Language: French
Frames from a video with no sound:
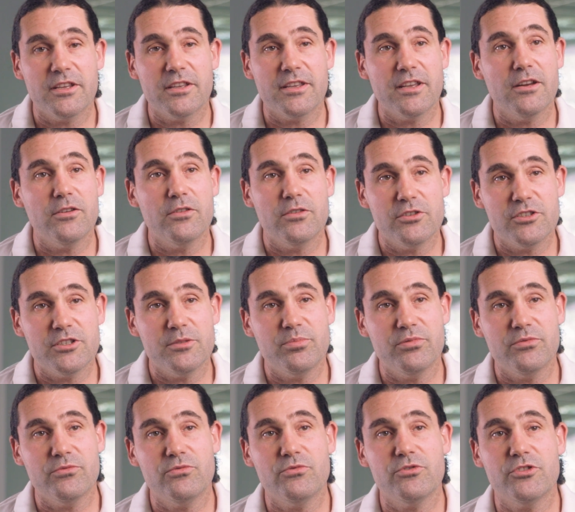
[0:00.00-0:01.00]
lesquels j'ai
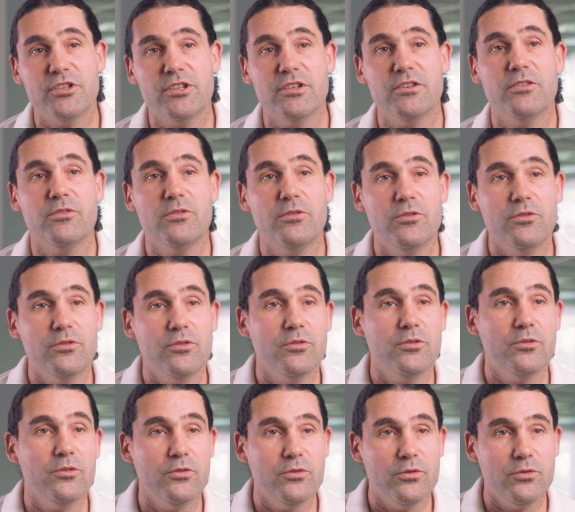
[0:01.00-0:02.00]
pu toucher
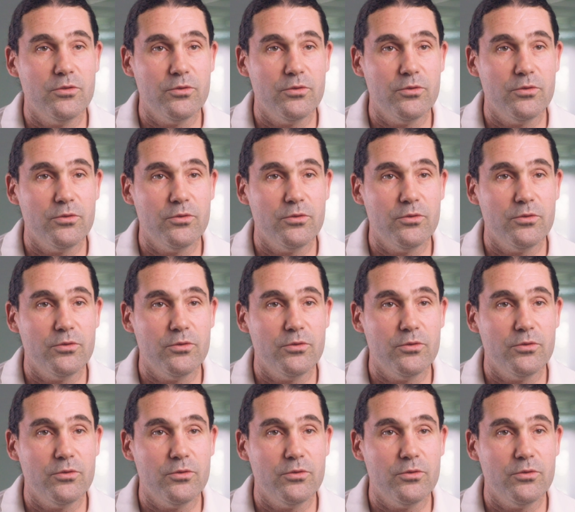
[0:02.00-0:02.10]
au,